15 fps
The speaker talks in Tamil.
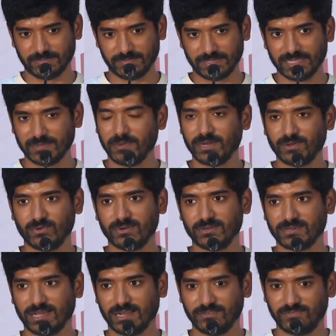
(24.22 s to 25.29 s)
இந்த மாதிரி ஒரு
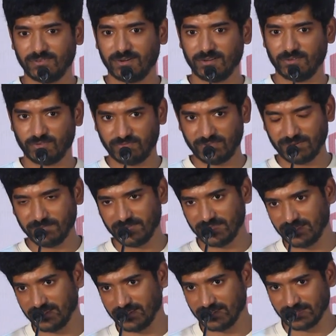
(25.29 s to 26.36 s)
கலர்ஃபுல்லான ஒரு ஃபிலிம்
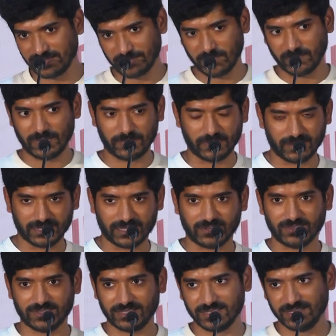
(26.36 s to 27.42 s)
வந்து எப்போவுமே
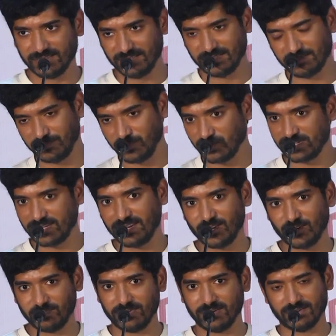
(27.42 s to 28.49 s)
பண்ணுறதுக்கு வந்து இட்ஸ் மியூசிக்கலி
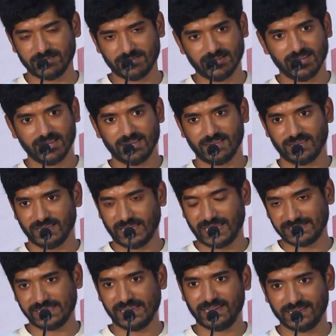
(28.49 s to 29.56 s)
ரொம்ப
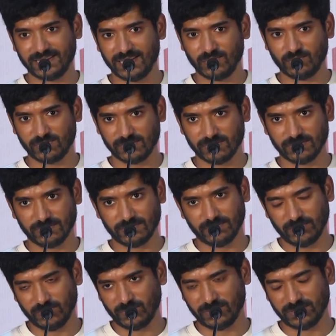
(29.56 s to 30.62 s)
எக்ஸைட்டிங்கான ஒரு
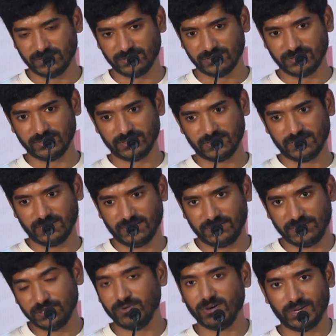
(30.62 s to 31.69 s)
ஒரு
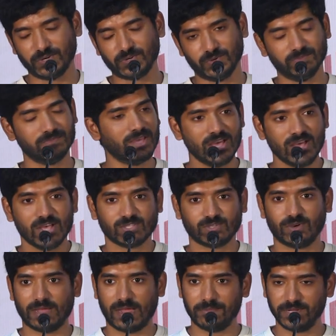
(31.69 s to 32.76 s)
இதுவாக இருக்கும் ஸோ
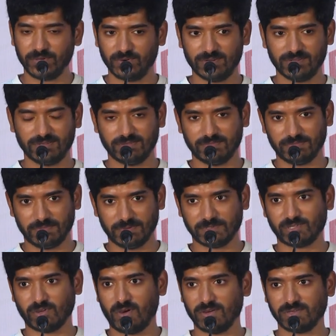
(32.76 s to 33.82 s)
அப்படி ஒரு
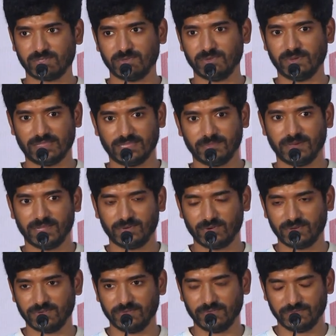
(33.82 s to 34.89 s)
சாங்ஸும் அந்த மாதிரி
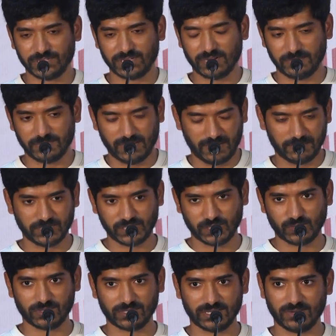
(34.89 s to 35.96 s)
ஒரு விஷயம் அமை அமைச்சு
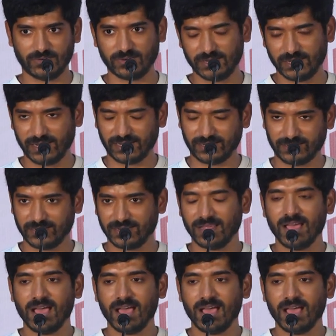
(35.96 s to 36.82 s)
கொடுத்த என்னோடய டைரக்டர்